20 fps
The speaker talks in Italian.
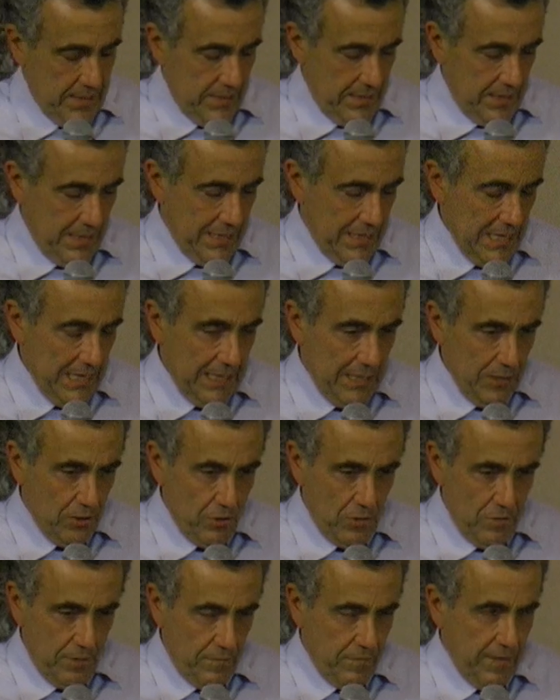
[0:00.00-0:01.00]
eh,
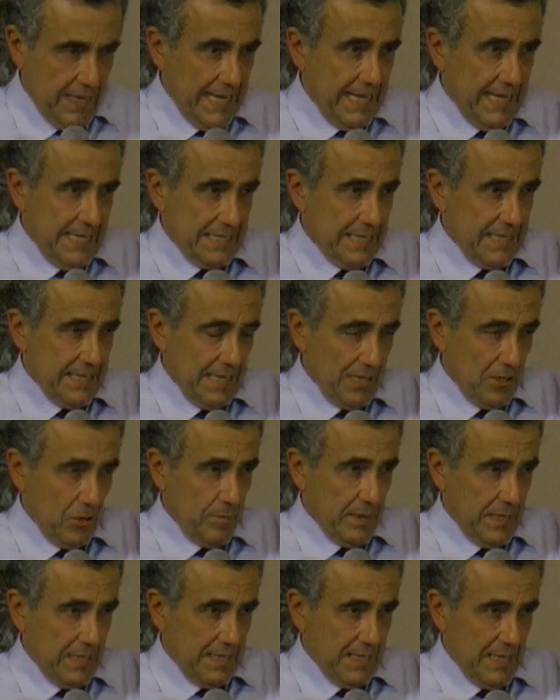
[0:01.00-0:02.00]
Clinton, Firenze, tanto
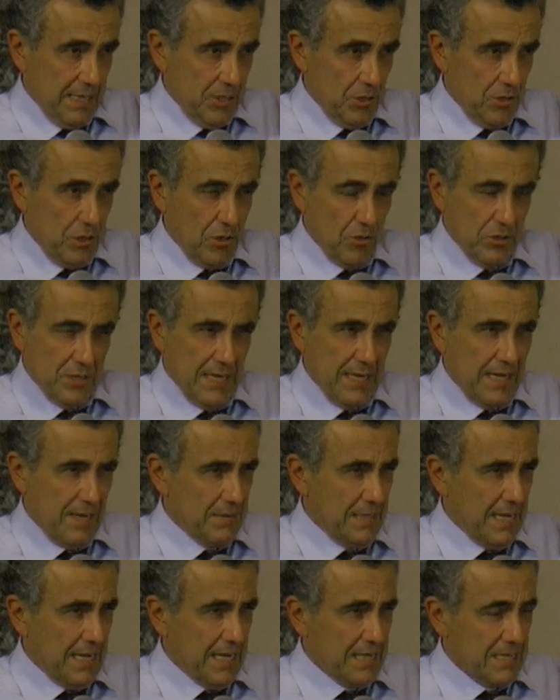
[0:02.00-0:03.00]
per intenderci cos'era,
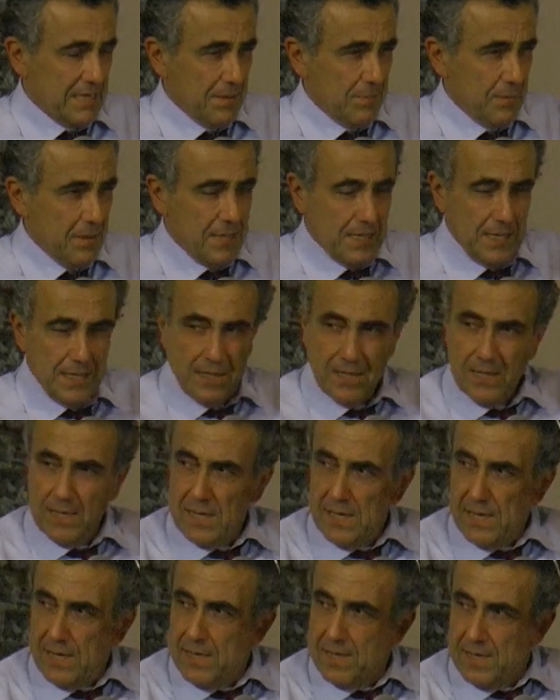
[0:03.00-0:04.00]
DS, PDS,
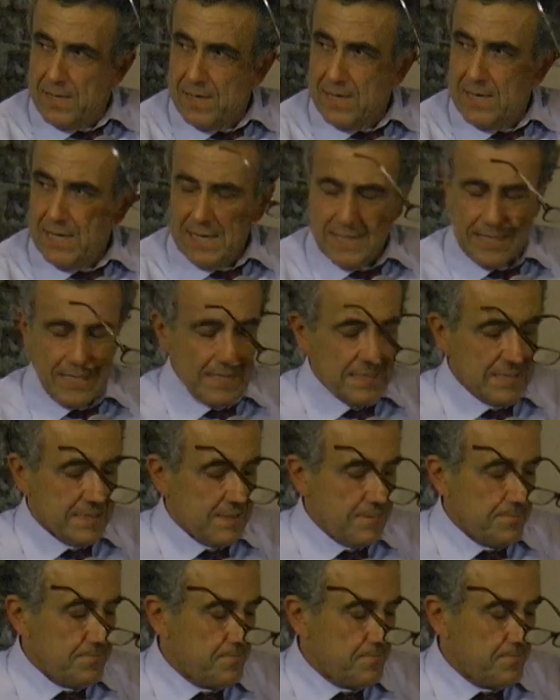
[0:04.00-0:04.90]
eh? era DS